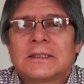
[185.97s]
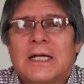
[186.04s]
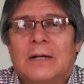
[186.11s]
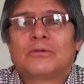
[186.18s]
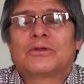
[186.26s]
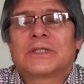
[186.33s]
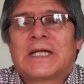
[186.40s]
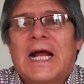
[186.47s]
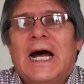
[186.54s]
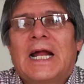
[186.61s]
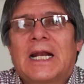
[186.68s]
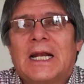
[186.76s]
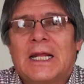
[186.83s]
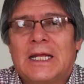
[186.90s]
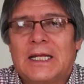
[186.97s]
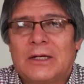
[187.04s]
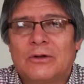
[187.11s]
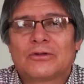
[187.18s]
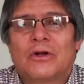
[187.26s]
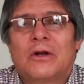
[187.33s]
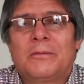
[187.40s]
a buscarle,
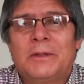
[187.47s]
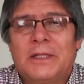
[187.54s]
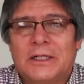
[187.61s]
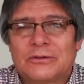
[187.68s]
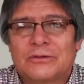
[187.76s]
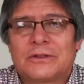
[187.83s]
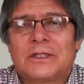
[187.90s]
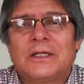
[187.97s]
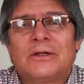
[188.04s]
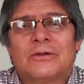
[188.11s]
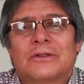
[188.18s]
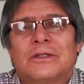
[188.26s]
no solamente a sus hijos,